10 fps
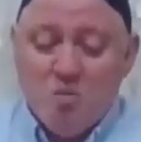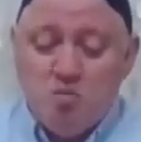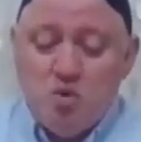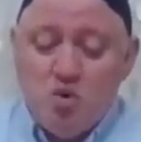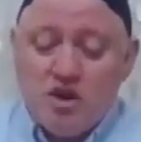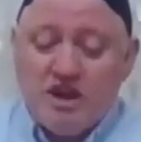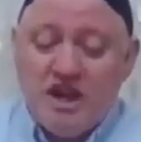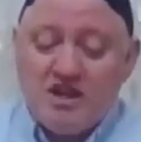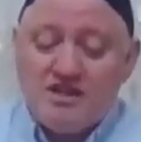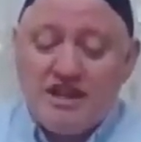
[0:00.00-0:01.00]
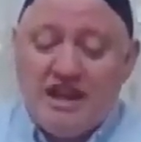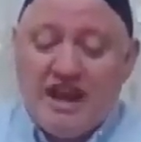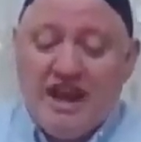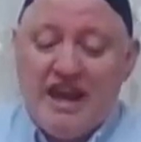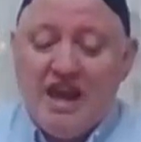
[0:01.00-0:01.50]
Bu kıyas
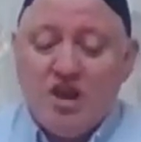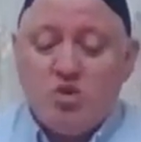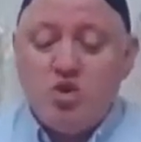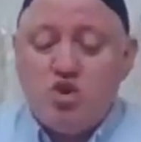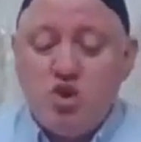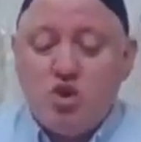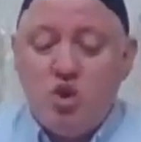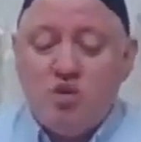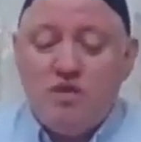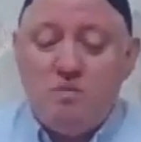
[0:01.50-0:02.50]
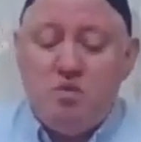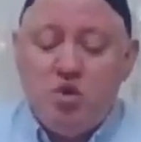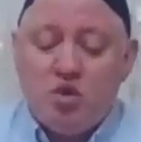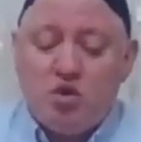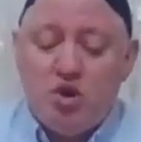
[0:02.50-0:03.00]
ile küçüklük ve
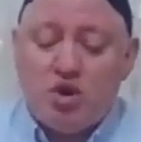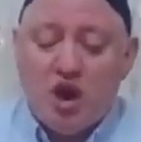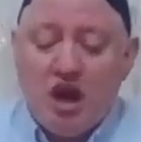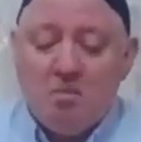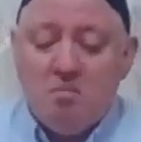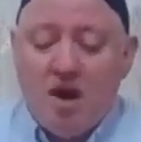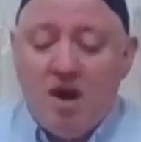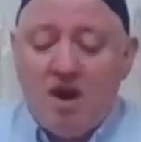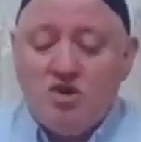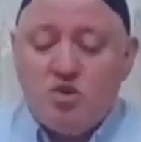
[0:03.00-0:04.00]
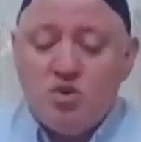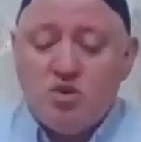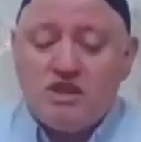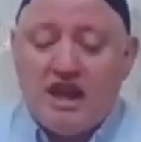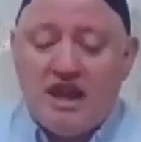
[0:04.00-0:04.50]
büyüklük
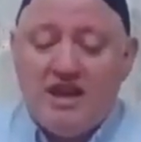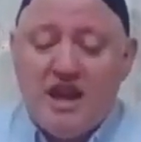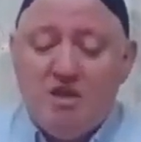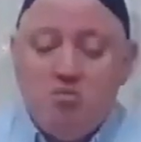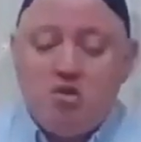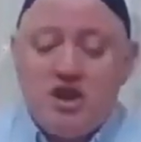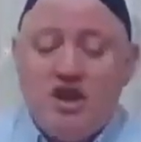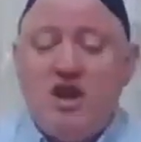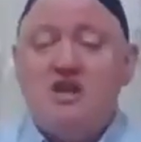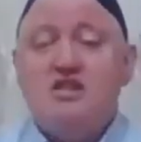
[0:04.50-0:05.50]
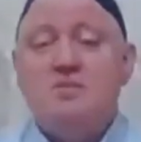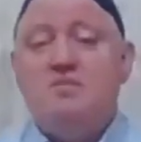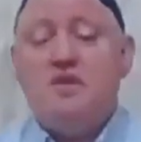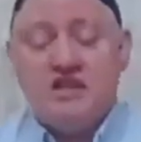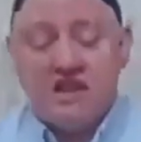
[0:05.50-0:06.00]
maçusen
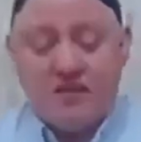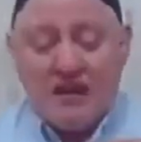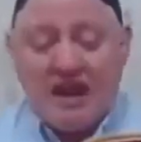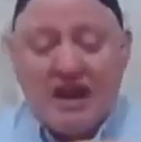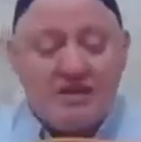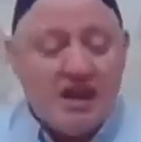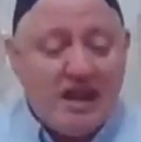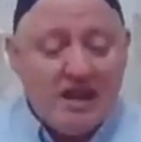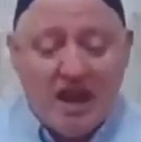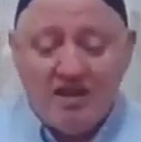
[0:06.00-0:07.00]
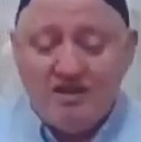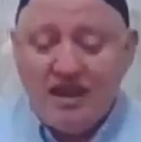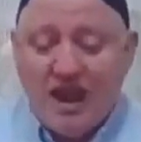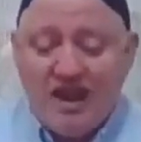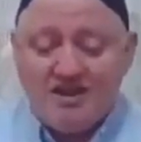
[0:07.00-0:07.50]
mütenasip vazifeler yani
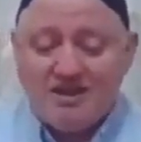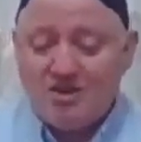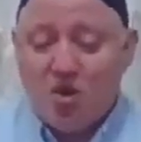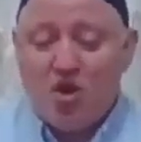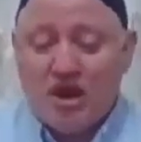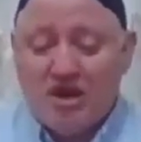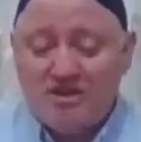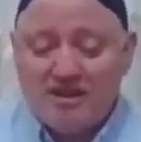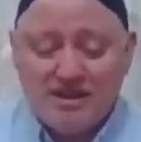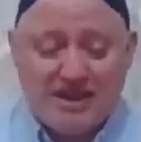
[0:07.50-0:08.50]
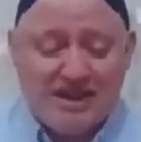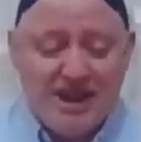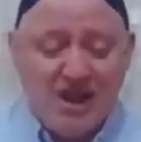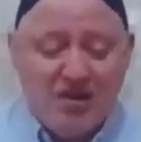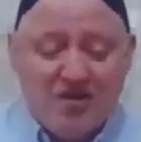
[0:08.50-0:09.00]
ters
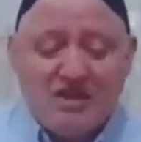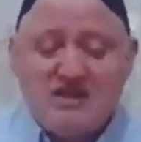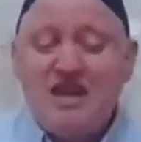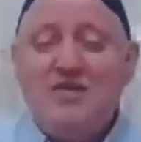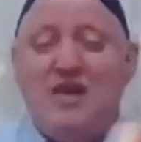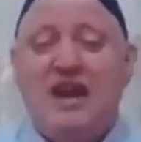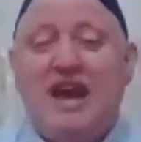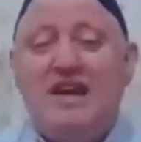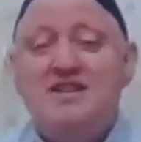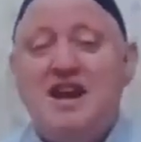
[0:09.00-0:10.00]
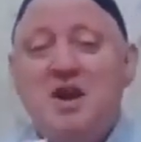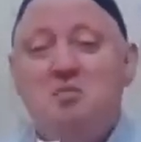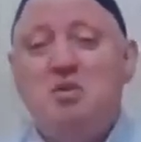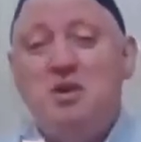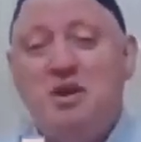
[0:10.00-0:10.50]
orantılı vazifeler
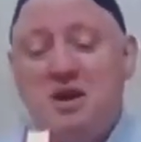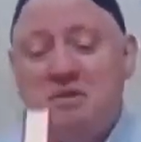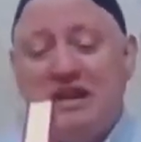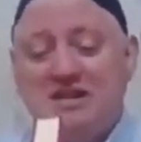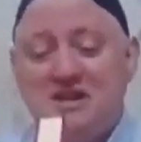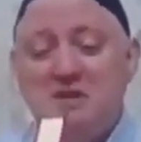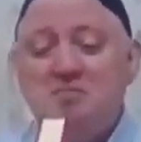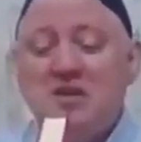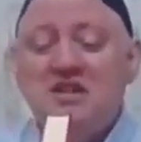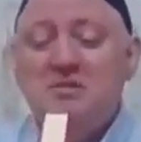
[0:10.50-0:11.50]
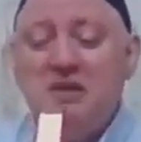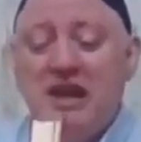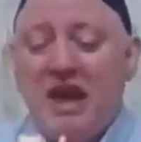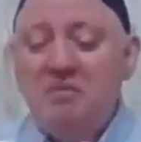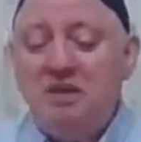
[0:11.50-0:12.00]
bulunabilir. Şimdi
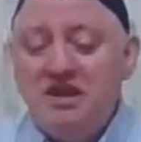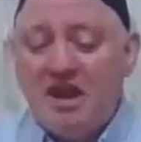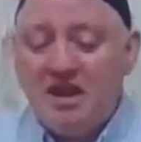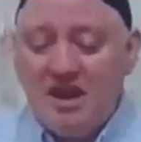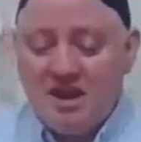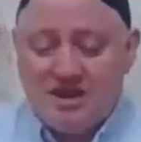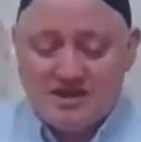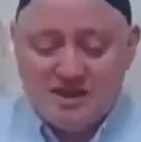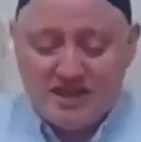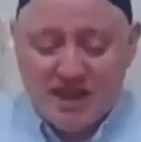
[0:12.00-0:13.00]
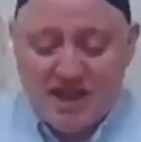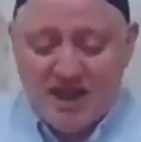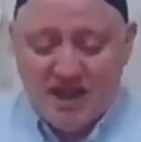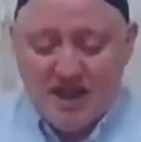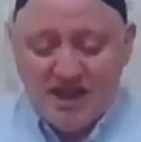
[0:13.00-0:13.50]
Emirdağ
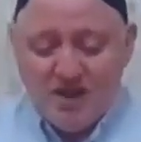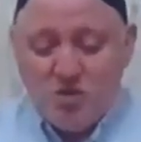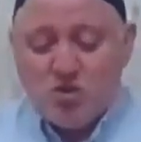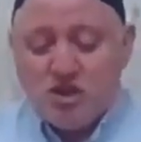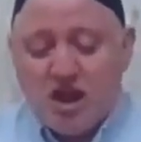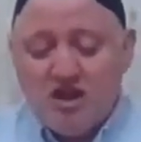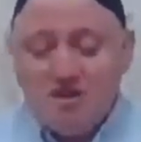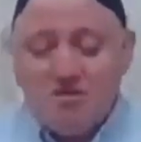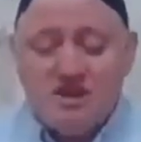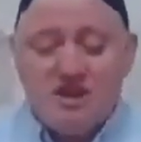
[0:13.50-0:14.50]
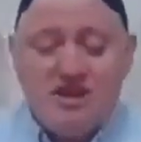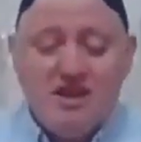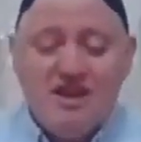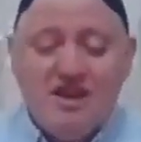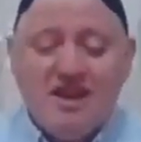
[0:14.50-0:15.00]
layıkasında
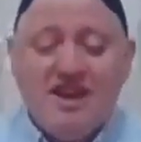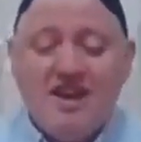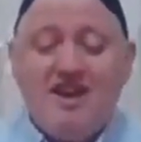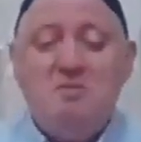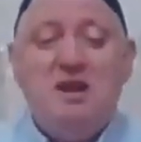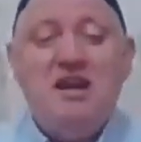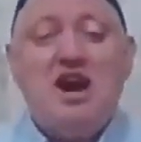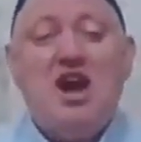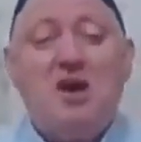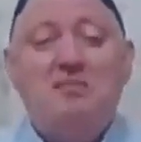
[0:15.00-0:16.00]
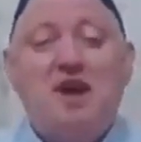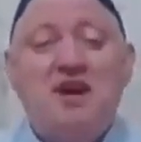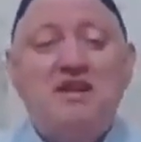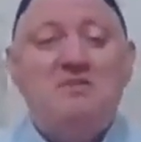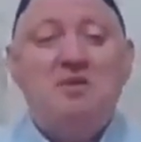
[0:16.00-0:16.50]
üstadımızın e, bir lakap
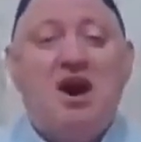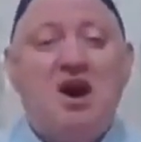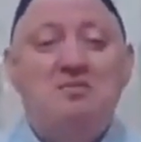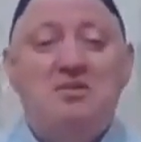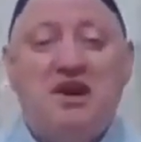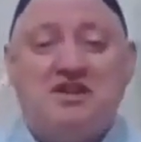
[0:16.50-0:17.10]
taktığı bir abi